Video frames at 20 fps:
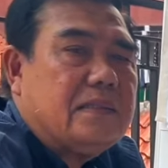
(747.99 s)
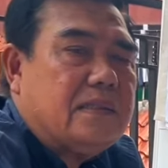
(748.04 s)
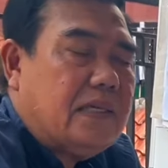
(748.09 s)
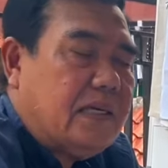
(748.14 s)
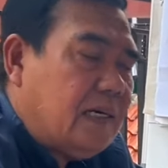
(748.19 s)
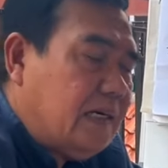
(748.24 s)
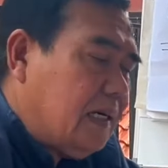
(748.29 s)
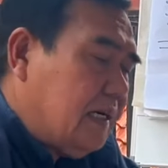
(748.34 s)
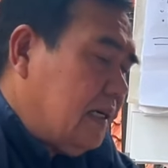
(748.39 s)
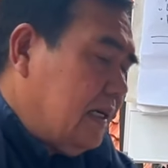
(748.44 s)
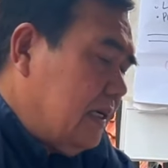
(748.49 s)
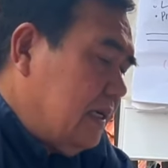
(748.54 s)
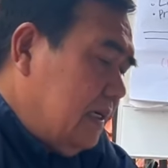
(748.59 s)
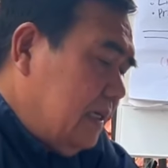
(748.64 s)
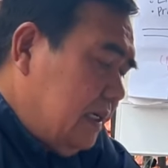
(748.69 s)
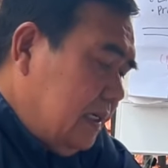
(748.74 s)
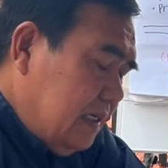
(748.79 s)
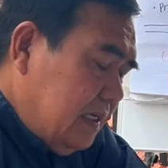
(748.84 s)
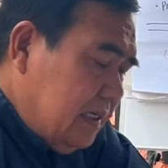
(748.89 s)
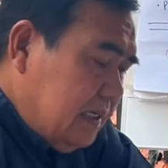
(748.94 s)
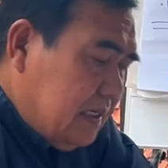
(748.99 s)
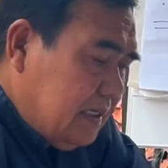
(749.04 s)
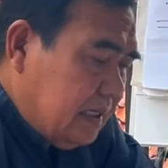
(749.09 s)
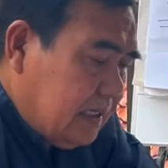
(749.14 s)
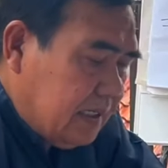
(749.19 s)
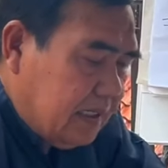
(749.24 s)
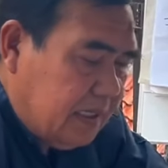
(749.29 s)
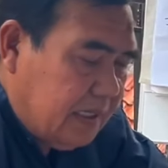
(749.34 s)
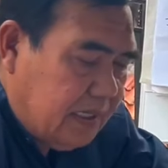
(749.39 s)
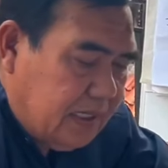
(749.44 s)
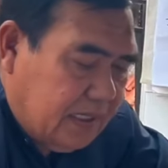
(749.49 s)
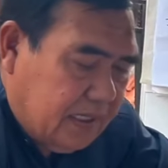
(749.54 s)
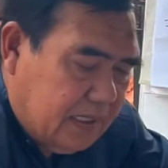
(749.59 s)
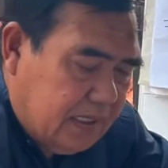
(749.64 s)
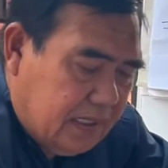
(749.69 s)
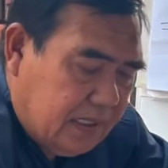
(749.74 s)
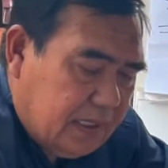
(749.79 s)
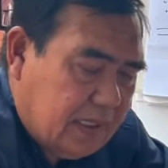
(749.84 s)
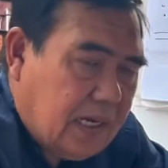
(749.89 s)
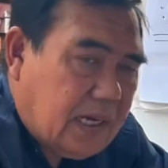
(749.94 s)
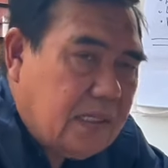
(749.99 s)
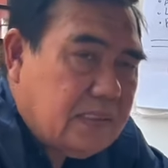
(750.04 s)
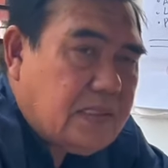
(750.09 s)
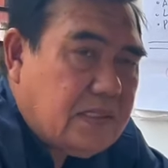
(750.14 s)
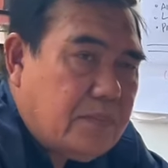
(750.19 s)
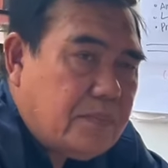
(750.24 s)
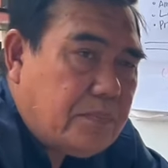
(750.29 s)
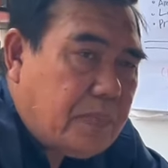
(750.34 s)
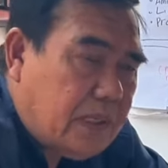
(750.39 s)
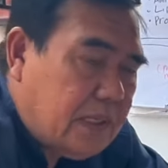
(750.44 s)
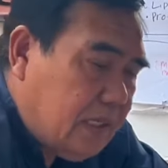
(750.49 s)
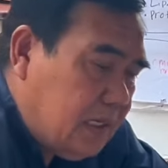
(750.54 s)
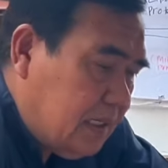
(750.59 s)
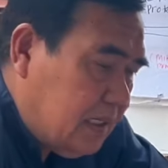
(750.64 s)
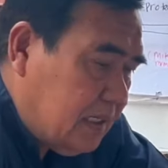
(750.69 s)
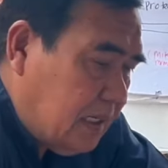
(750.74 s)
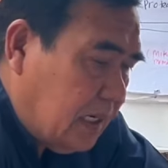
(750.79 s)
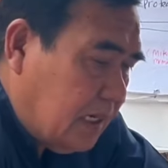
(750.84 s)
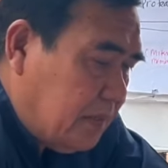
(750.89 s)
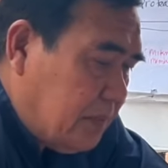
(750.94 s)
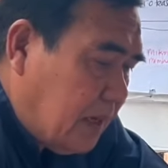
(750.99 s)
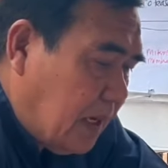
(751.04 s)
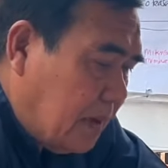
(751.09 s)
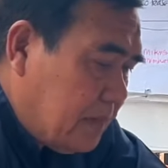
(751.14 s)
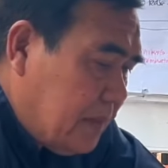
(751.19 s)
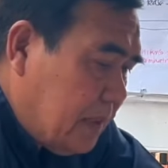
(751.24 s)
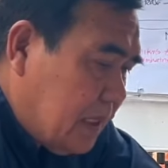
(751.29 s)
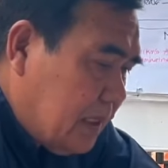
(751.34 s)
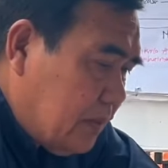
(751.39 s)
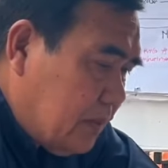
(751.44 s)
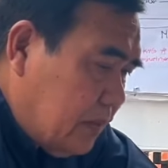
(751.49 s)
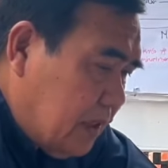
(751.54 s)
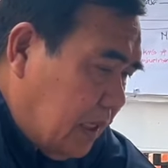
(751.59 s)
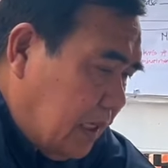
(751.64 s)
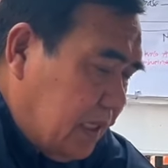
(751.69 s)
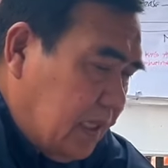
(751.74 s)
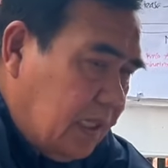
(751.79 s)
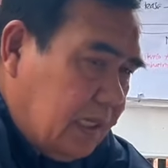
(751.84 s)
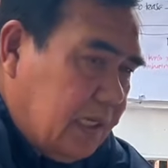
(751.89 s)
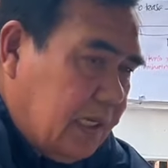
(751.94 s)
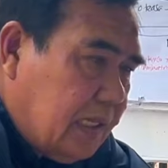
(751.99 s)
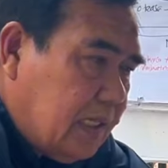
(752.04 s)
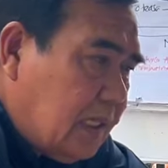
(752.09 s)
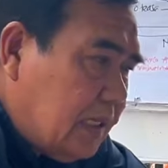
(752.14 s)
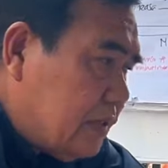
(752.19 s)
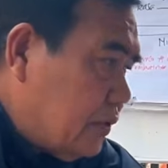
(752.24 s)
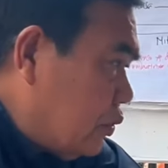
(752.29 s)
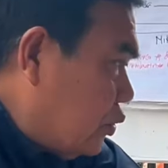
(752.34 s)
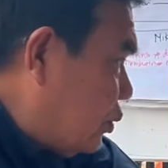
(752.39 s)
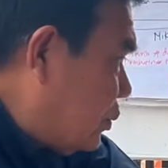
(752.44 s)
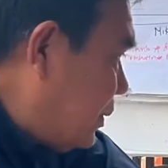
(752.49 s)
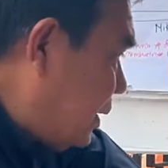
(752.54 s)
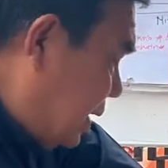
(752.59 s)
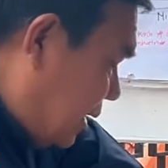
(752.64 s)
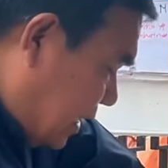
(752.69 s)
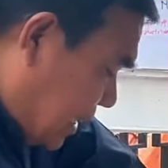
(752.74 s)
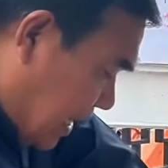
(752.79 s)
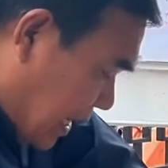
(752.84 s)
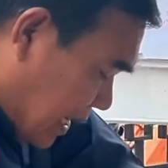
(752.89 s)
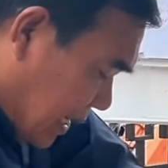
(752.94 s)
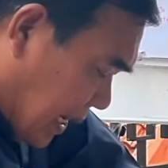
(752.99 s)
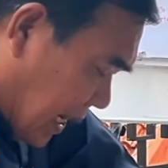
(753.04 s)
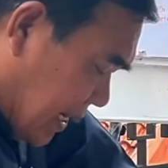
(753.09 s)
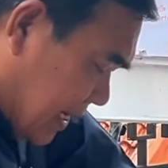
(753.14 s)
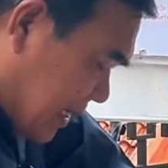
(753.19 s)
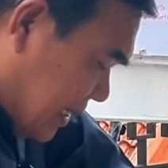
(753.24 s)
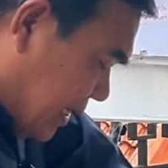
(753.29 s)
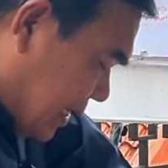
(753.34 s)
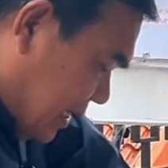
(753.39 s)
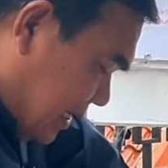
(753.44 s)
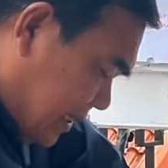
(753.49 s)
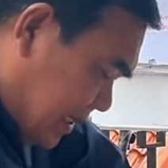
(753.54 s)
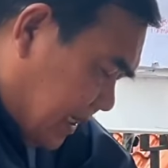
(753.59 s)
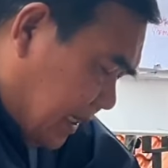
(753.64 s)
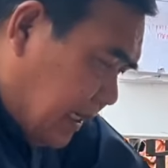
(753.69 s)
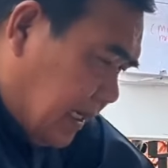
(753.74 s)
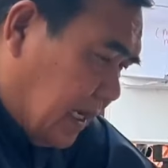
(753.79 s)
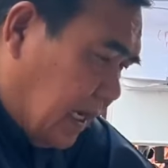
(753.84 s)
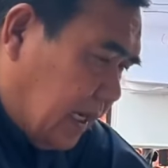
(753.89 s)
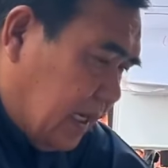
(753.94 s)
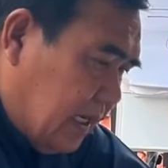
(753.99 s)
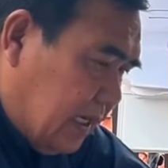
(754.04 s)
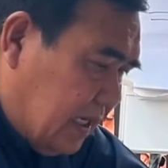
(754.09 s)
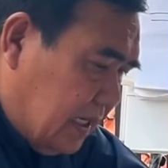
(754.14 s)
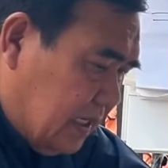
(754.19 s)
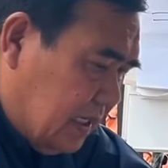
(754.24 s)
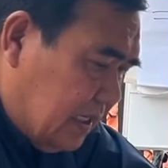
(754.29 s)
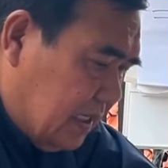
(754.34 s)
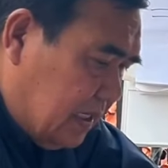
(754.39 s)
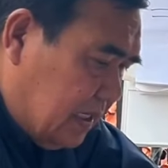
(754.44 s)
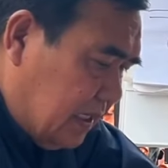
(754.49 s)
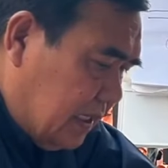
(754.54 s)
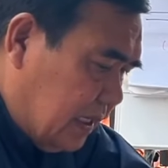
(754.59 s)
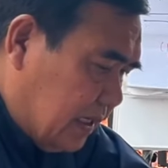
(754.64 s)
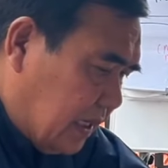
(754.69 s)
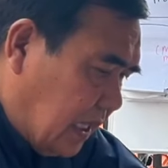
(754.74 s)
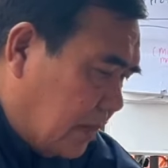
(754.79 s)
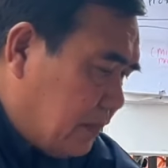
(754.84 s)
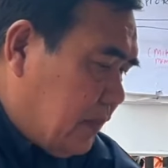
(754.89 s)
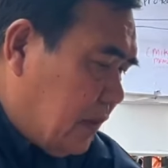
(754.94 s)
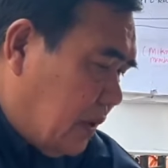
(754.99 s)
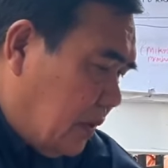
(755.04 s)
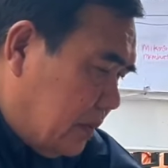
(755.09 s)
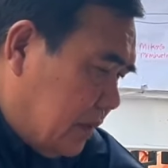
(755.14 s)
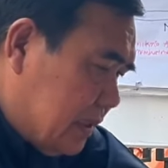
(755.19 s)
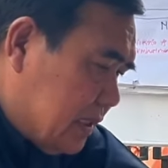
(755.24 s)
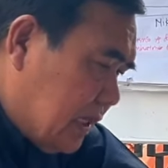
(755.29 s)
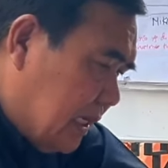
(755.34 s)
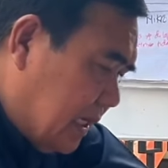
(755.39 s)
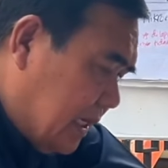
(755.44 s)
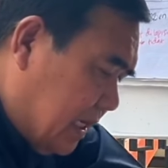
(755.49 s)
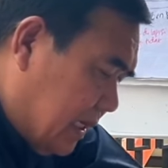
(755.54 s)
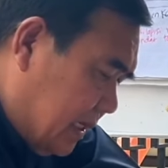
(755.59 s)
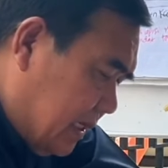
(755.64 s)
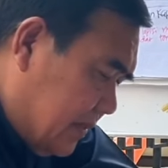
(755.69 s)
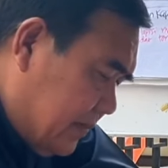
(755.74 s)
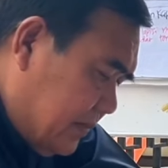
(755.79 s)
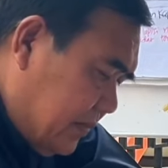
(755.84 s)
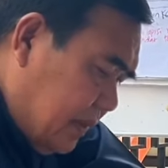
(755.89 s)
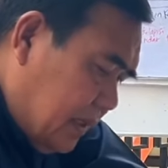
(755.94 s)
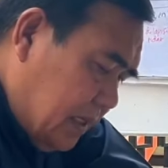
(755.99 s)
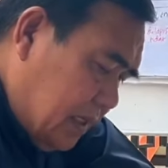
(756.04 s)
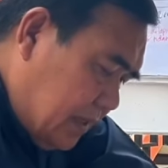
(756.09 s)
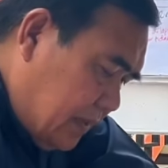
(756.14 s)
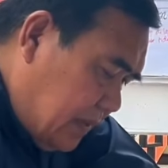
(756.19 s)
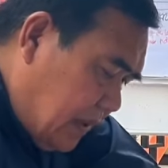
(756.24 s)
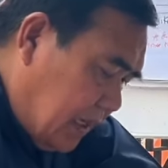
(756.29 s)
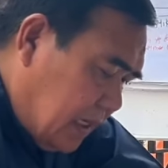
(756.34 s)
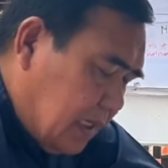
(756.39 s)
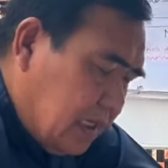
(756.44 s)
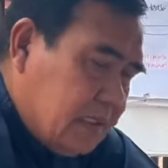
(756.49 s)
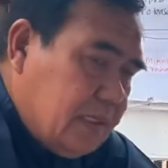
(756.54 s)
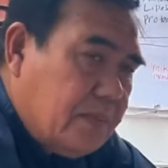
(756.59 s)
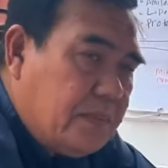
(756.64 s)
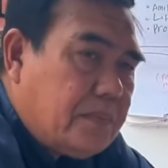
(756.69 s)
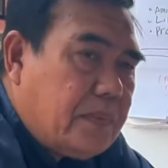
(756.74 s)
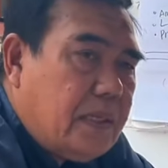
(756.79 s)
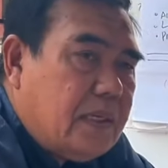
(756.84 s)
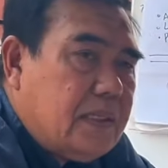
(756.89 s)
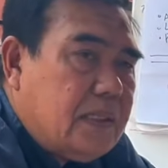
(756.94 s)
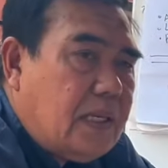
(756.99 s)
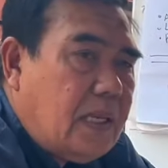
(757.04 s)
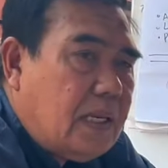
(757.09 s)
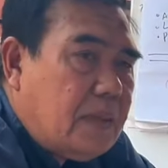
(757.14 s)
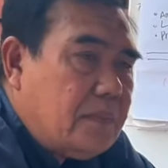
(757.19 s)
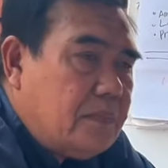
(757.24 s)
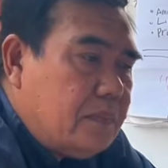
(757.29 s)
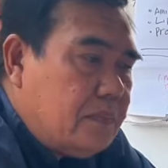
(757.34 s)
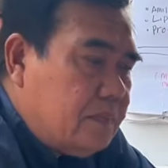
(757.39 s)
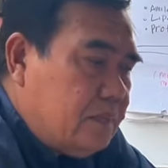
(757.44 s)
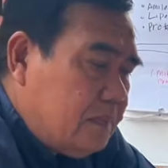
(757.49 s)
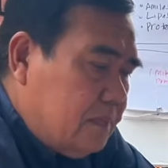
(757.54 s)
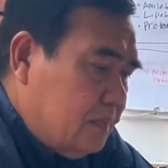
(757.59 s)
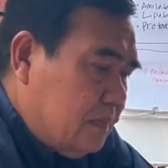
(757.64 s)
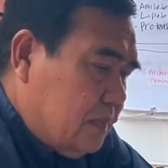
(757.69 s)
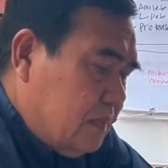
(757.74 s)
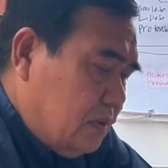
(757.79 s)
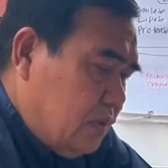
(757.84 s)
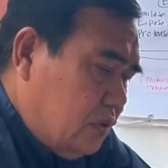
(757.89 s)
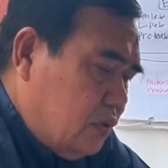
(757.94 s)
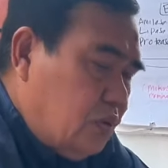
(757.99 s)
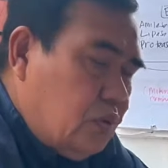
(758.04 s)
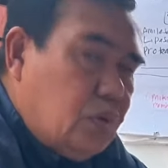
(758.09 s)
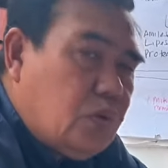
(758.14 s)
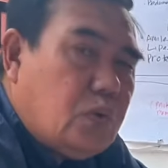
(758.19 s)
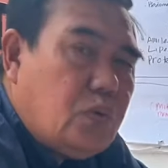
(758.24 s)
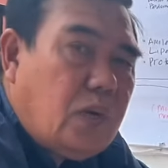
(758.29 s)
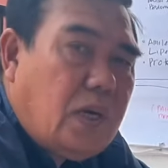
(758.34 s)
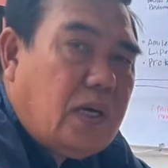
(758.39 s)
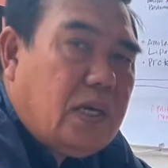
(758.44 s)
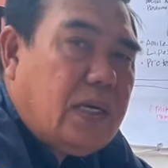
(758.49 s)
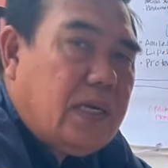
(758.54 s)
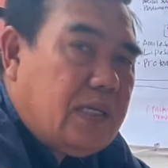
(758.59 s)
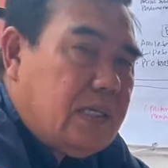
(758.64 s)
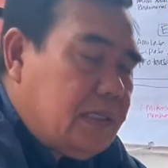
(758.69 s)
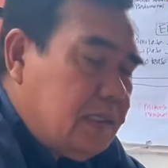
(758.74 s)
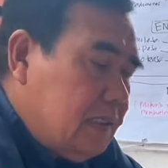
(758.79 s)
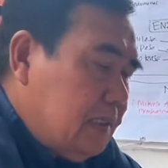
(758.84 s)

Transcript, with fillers: Nah, nanti kita akan simpan ini dalam kamar, kemudian kita, nanti kita tutup ini dengan kain ya, dengan kain hitam kalau bisa ya. Kemudian kita simpan dalam suhu ruang ya.